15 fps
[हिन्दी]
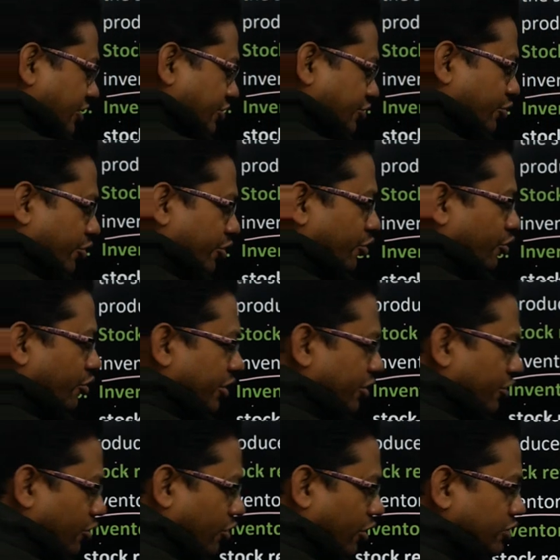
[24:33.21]
चोरी हो गई
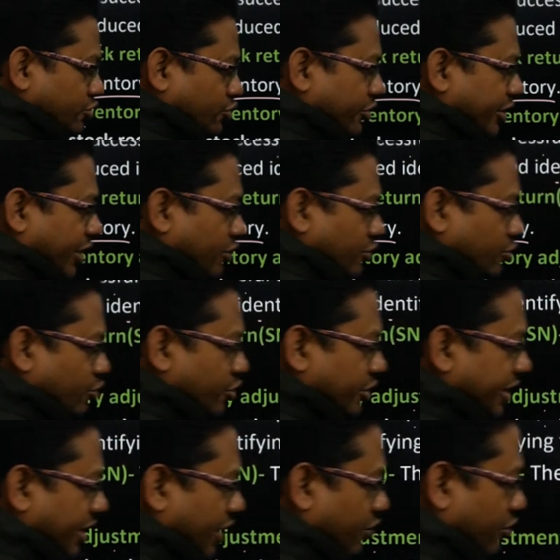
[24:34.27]
हो लॉस हो गया हो टूट
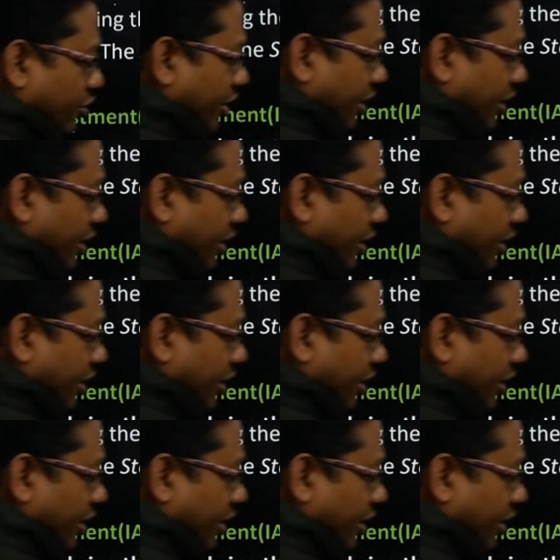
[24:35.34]
गया हो